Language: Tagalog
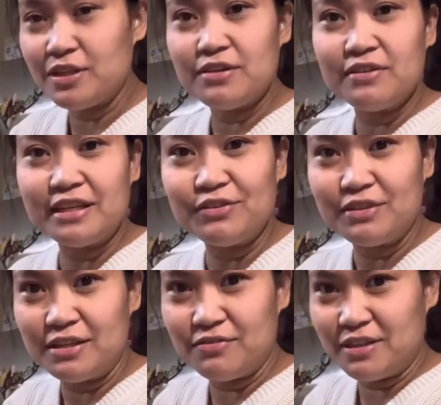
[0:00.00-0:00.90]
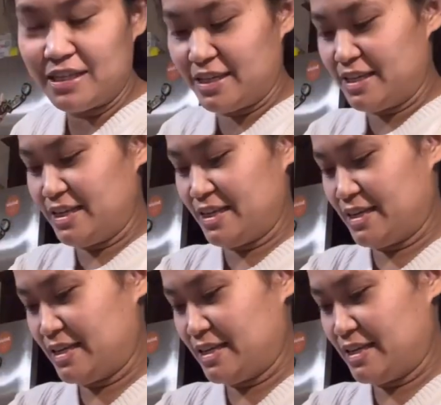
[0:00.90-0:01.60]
evening, good evening.